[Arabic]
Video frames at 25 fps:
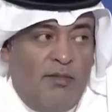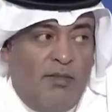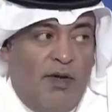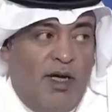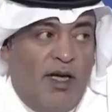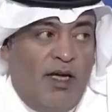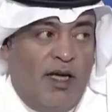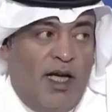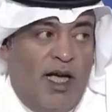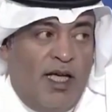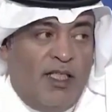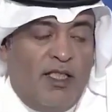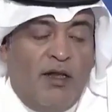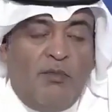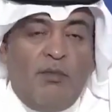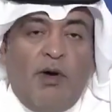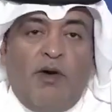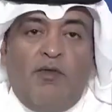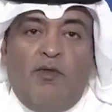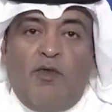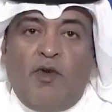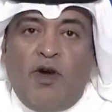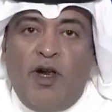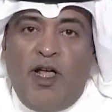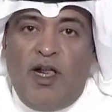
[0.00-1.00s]
ايام
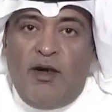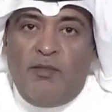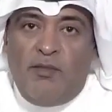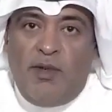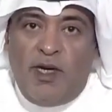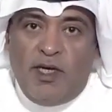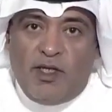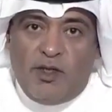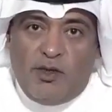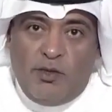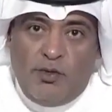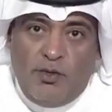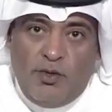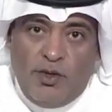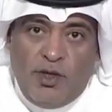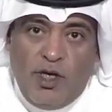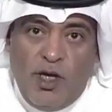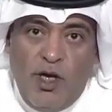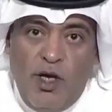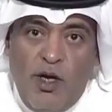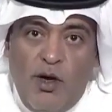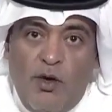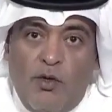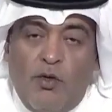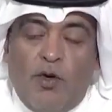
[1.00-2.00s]
عهد المغفور له الملك
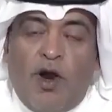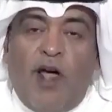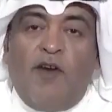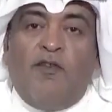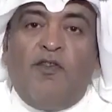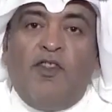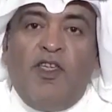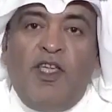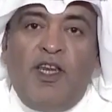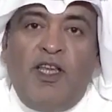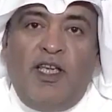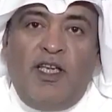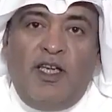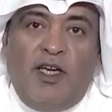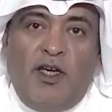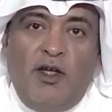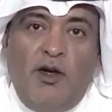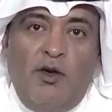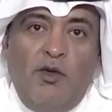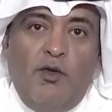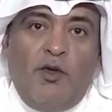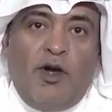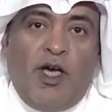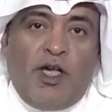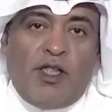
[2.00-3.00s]
سعود
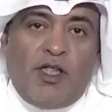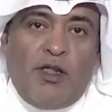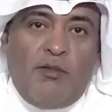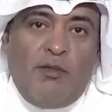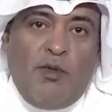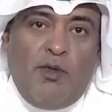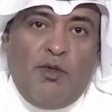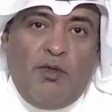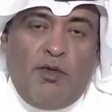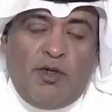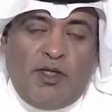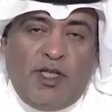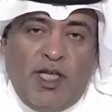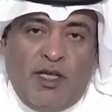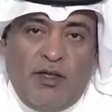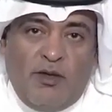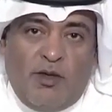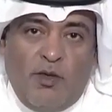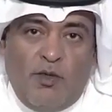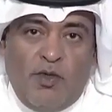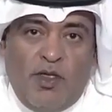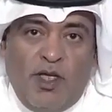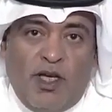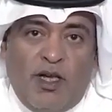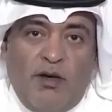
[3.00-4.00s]
ورافضين يحلون اصلا
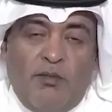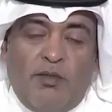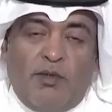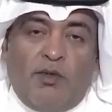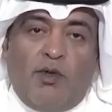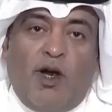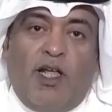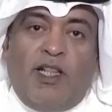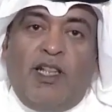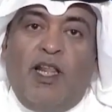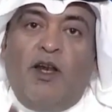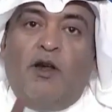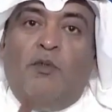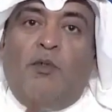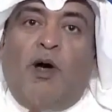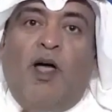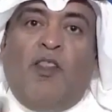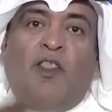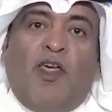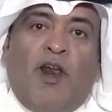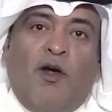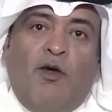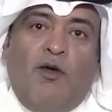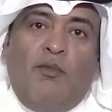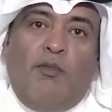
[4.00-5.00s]
موضوع توثيق البطولات
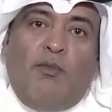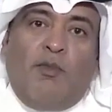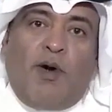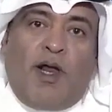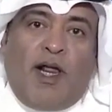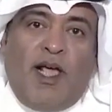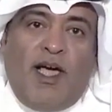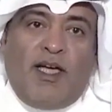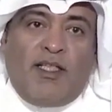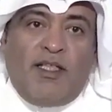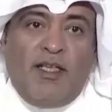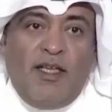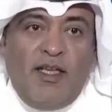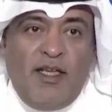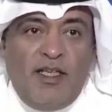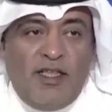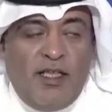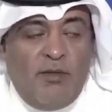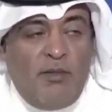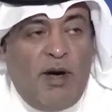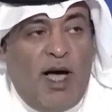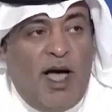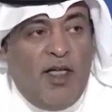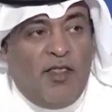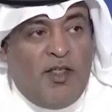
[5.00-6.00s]
لانهم حضروا
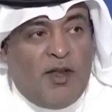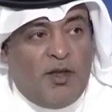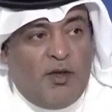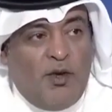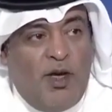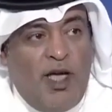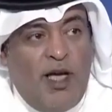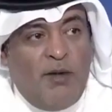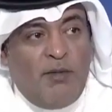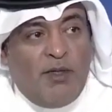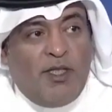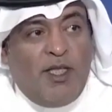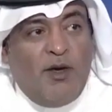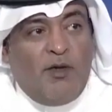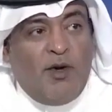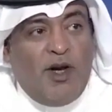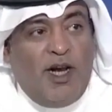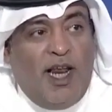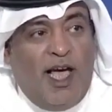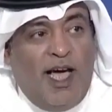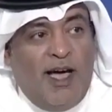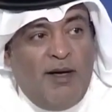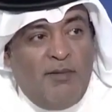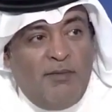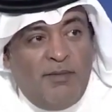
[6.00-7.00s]
المباريات إيه، ما حضرتوا ايام
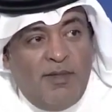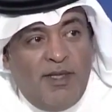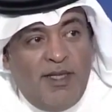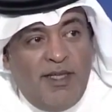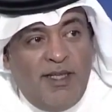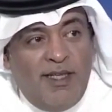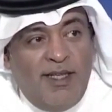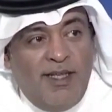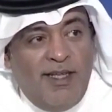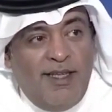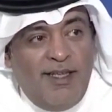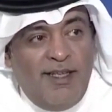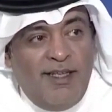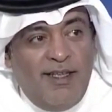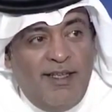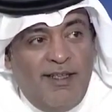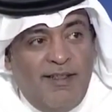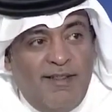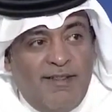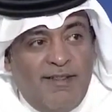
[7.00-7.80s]
الدوري العام الا الا